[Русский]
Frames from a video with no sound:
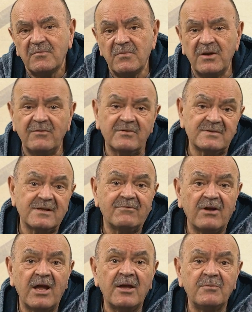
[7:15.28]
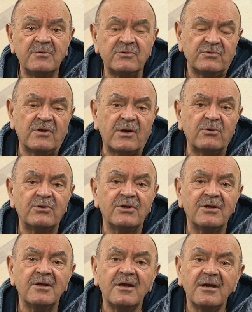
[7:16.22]
Мы возглавляем
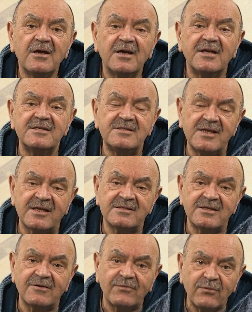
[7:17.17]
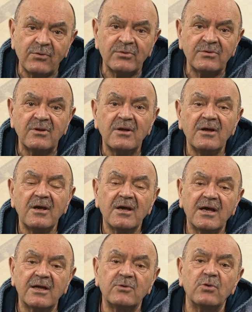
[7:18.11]
Международный христианский фонд,
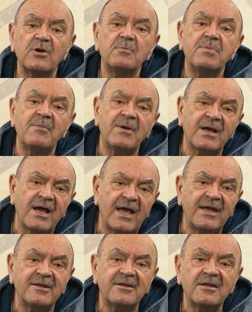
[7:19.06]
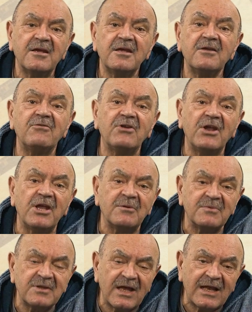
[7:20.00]
который помогает
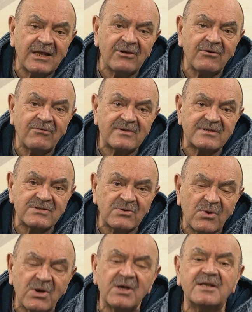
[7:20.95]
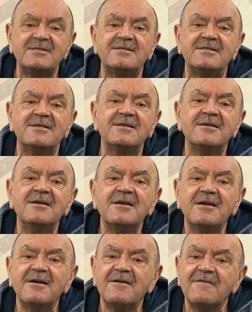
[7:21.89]
евреям Дальнего Востока России
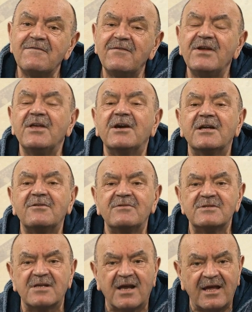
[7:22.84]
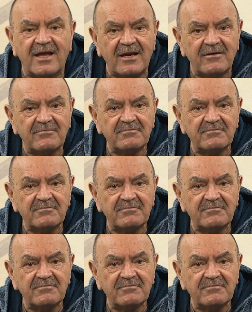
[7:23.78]
выехать в Израиль.